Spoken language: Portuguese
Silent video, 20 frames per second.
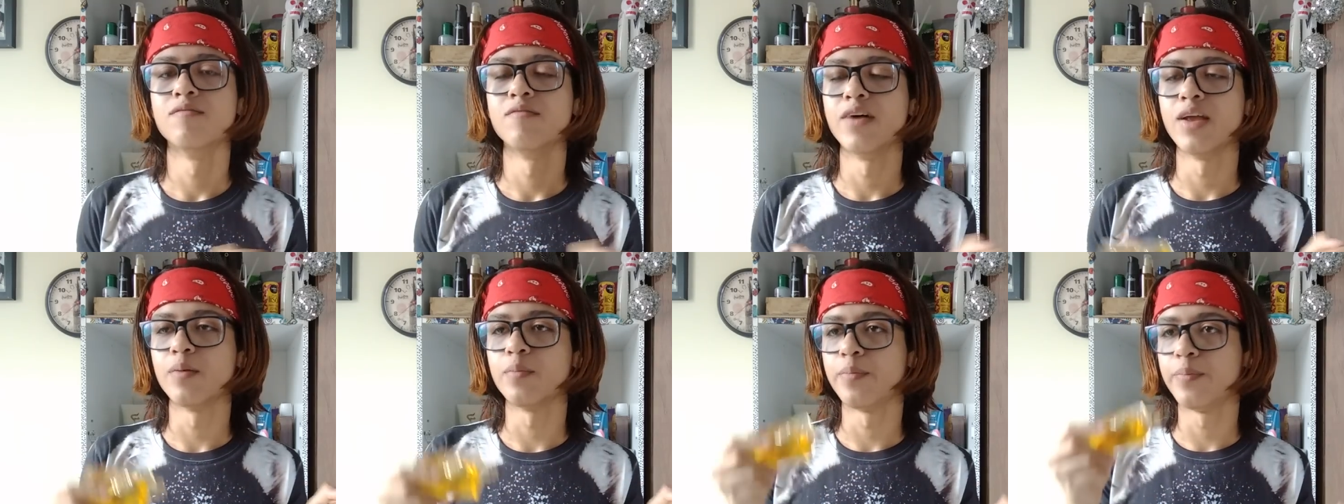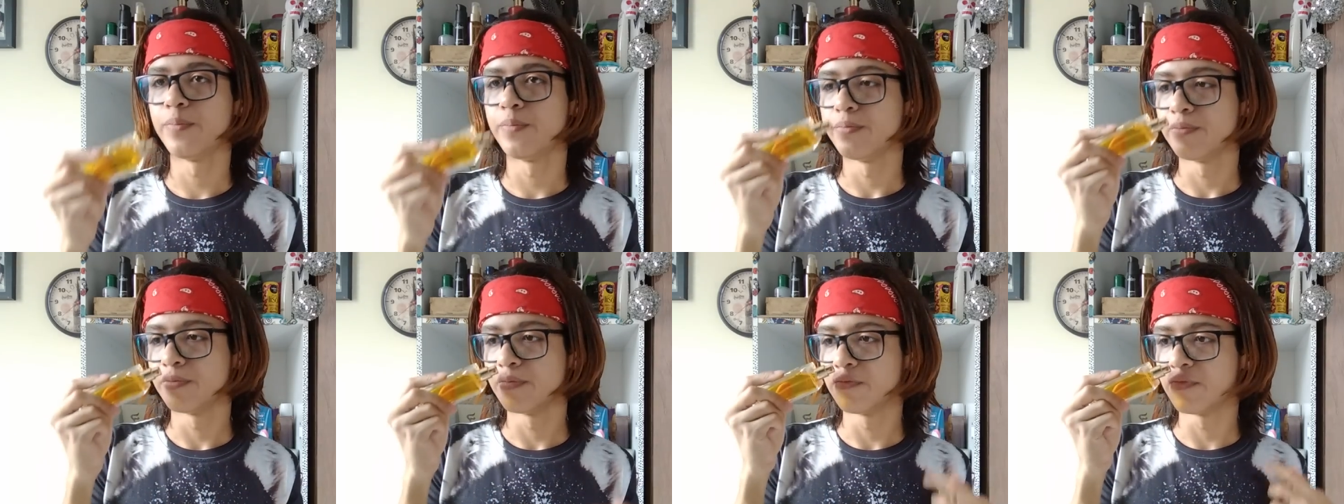Mas né,
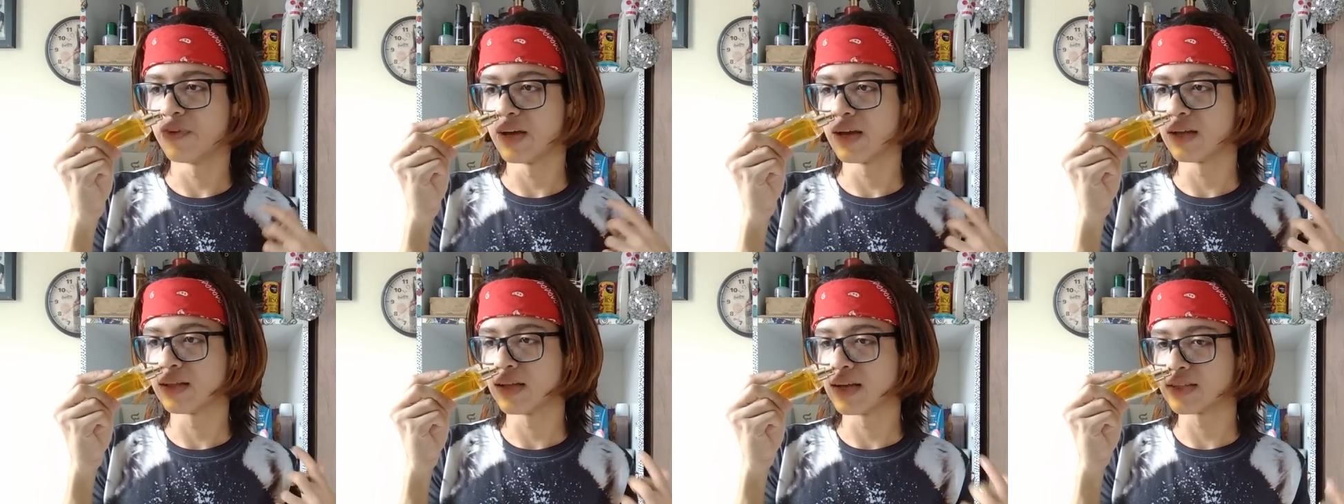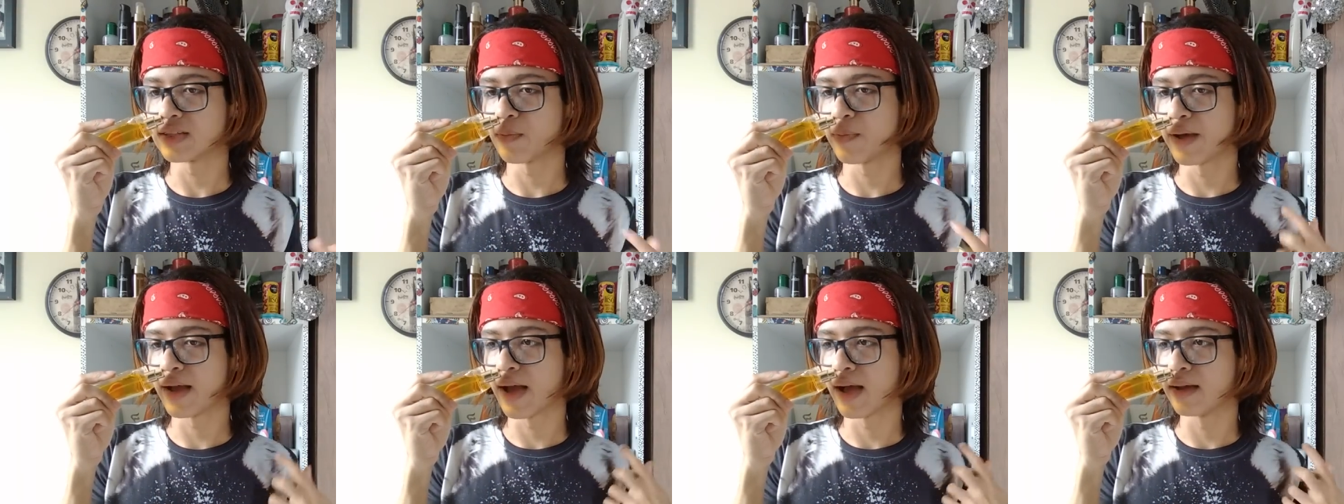vem, tem
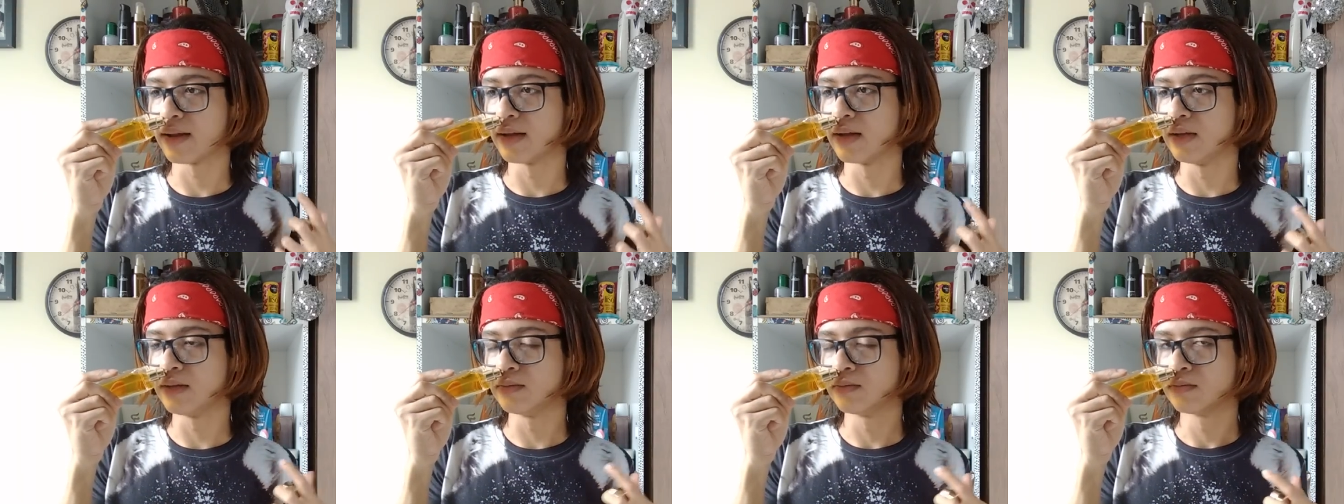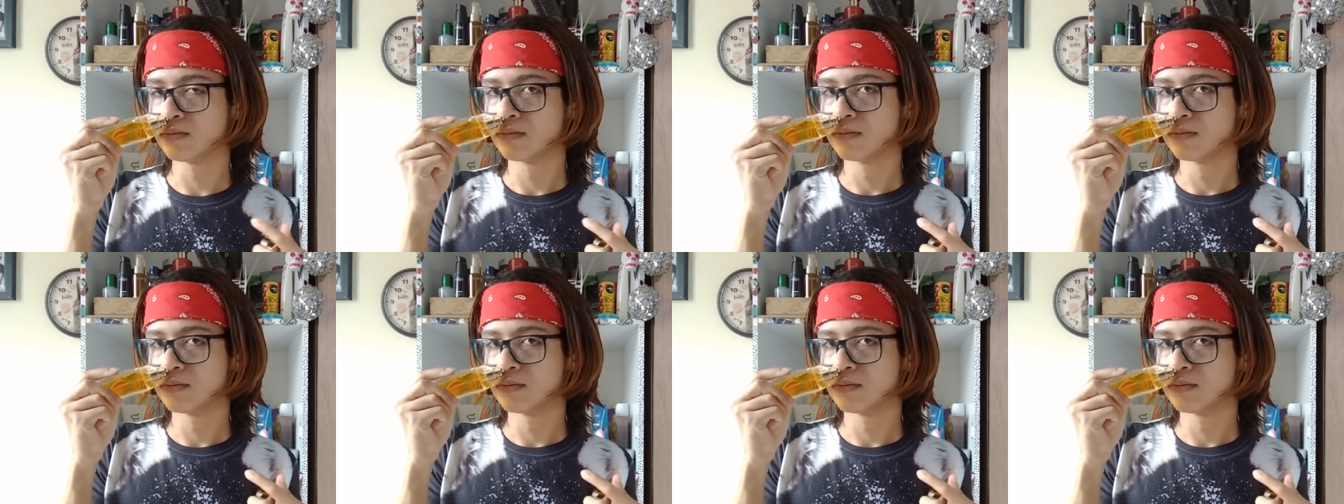essa pegada aí,